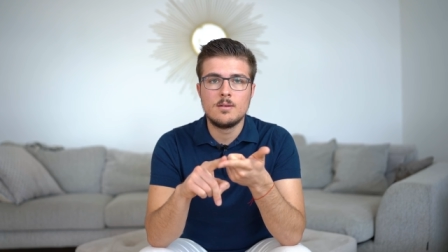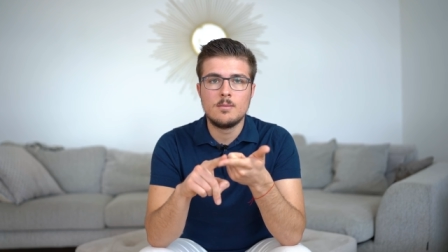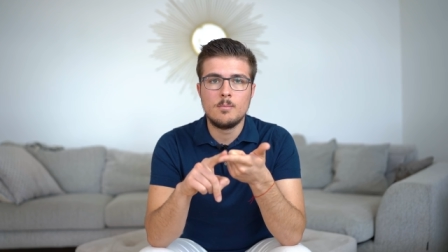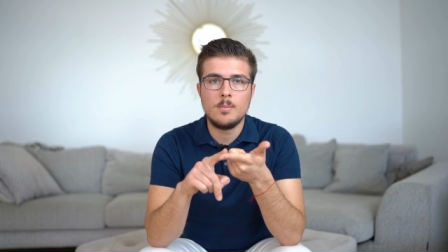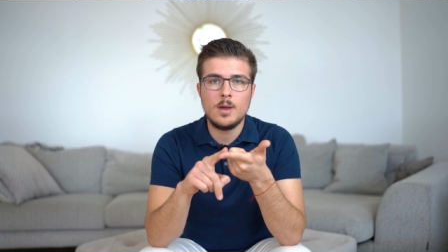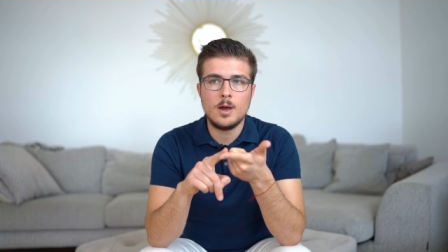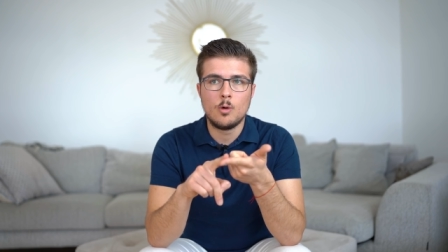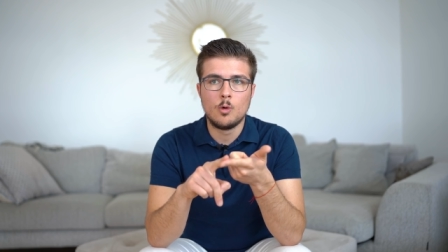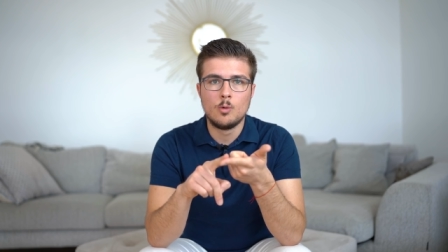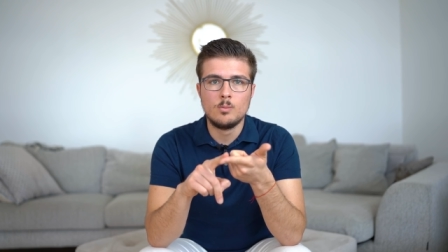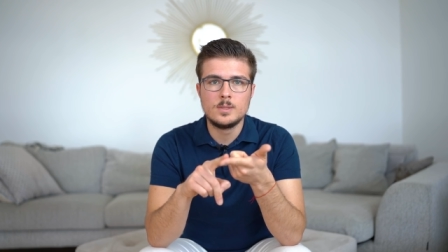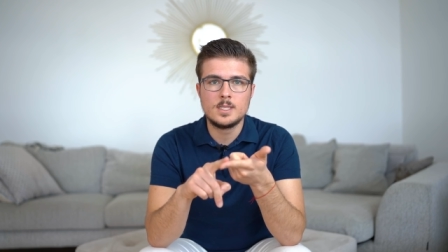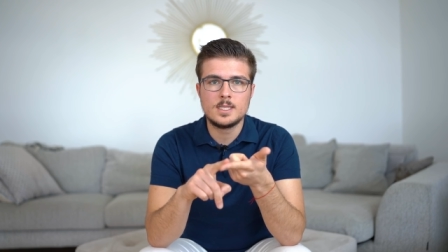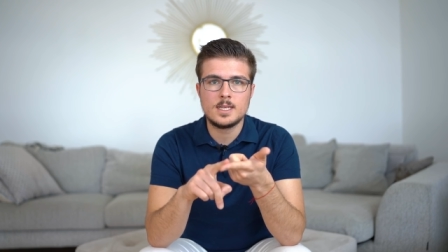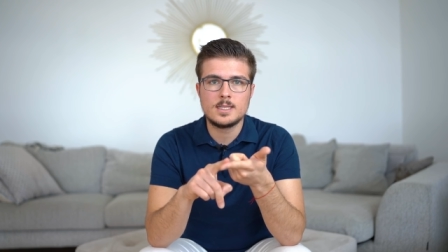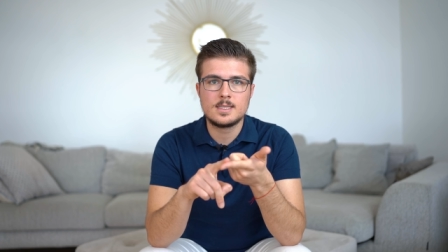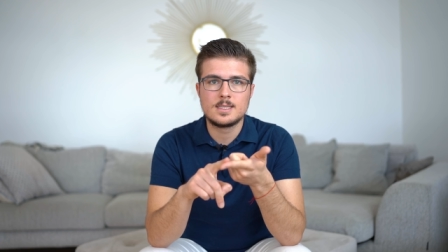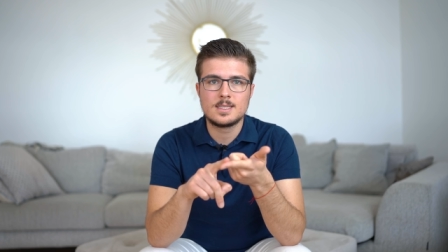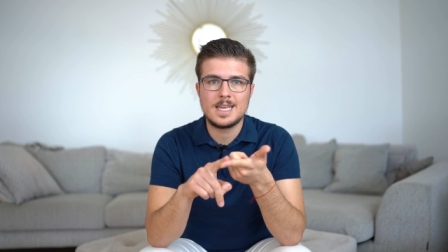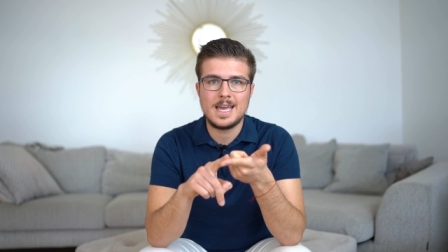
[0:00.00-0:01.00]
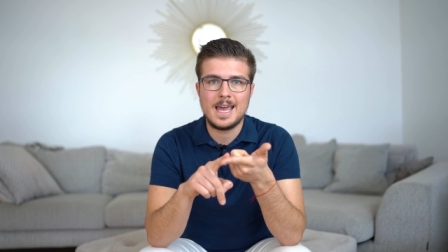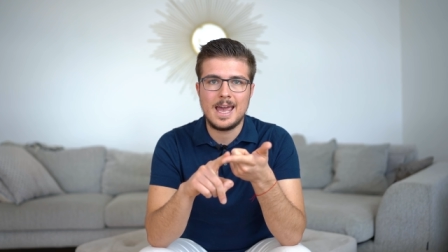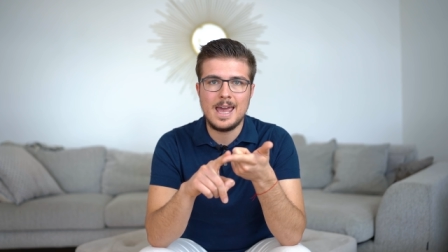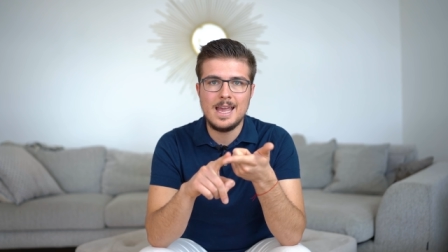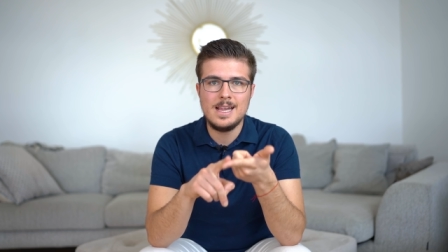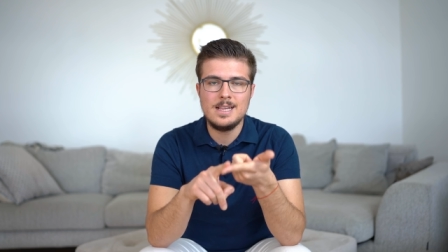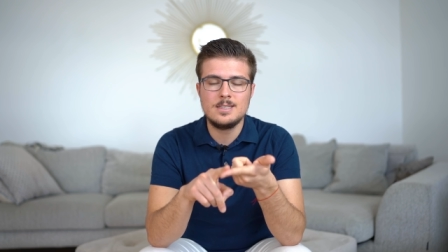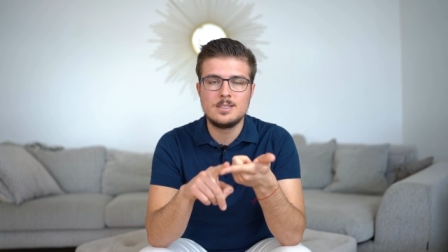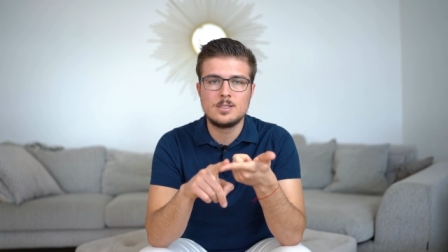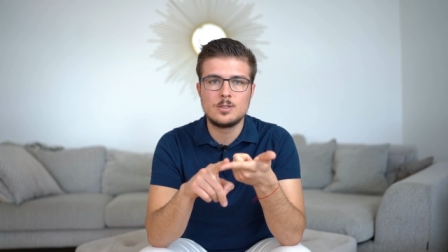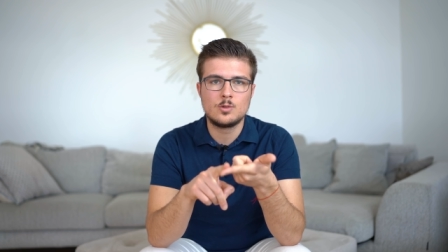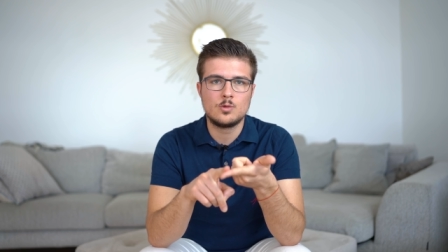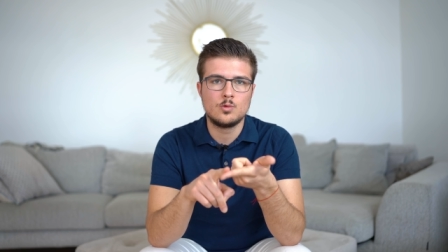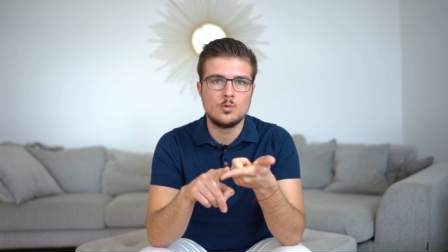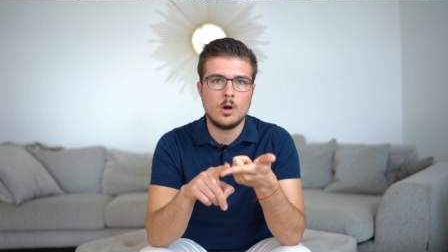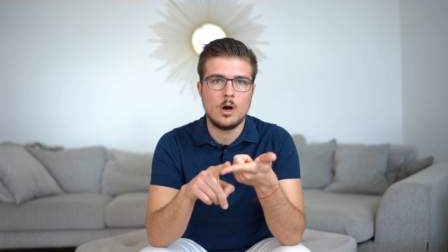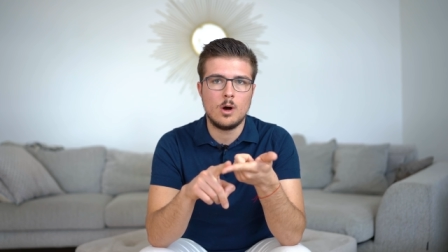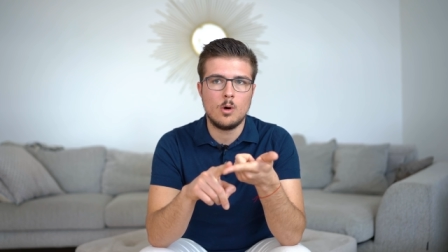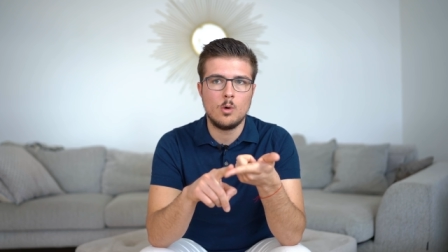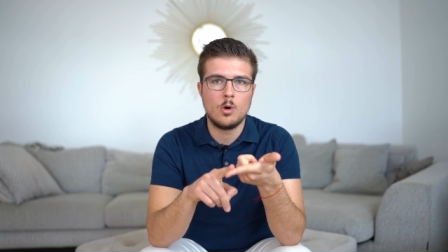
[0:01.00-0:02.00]
mehr Umsatz hältst
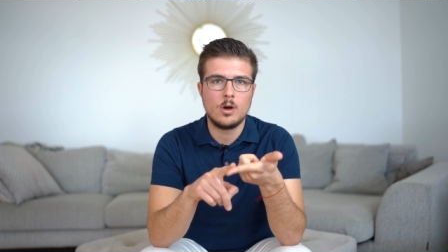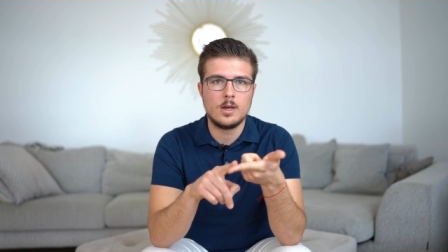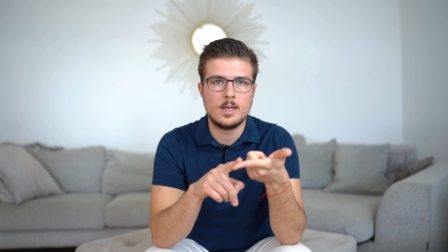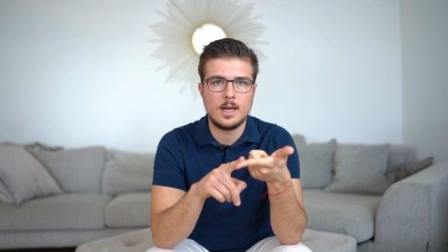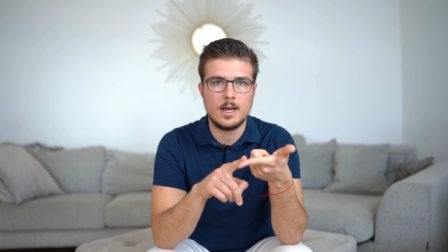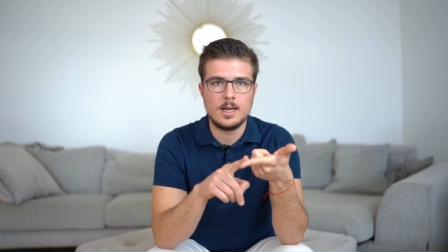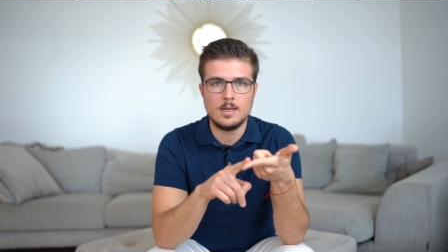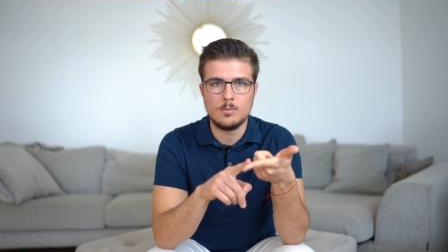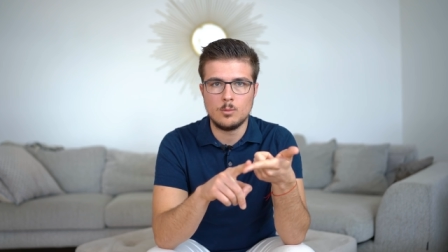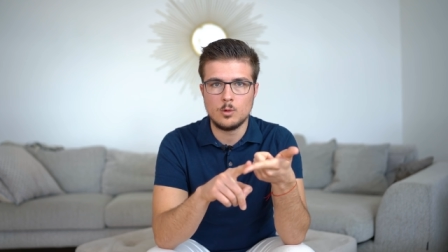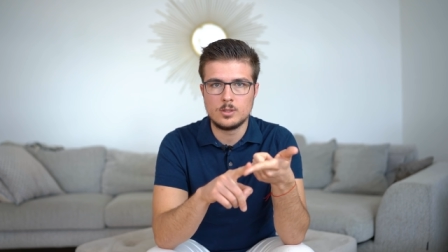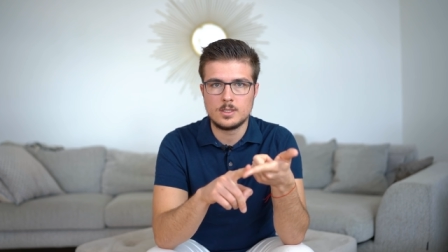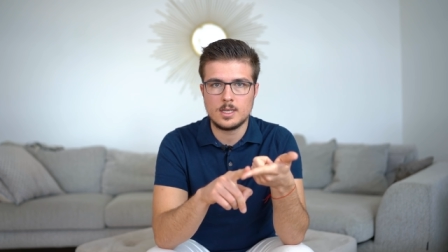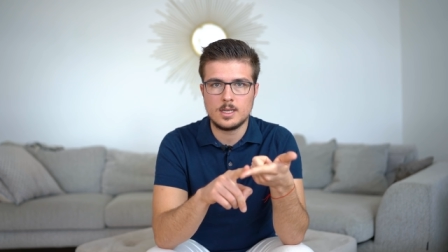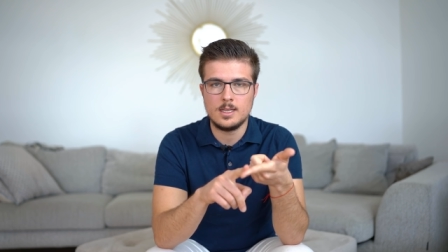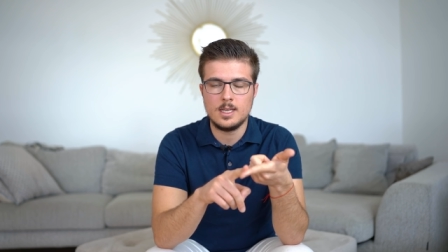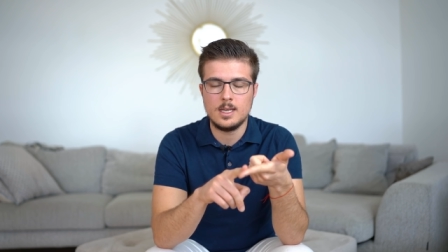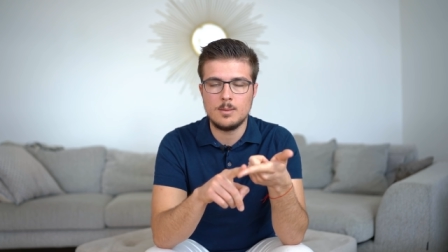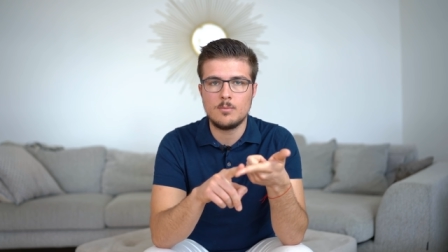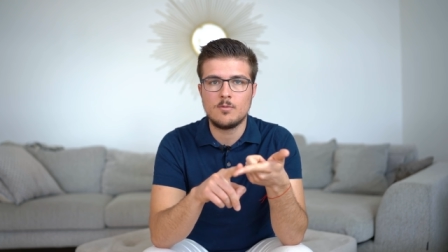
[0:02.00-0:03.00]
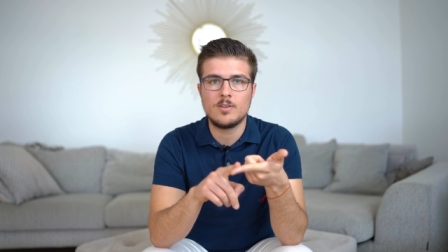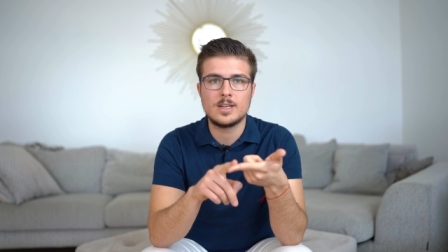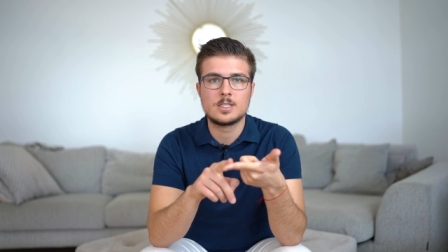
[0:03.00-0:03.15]
du auch in einem Unternehmen,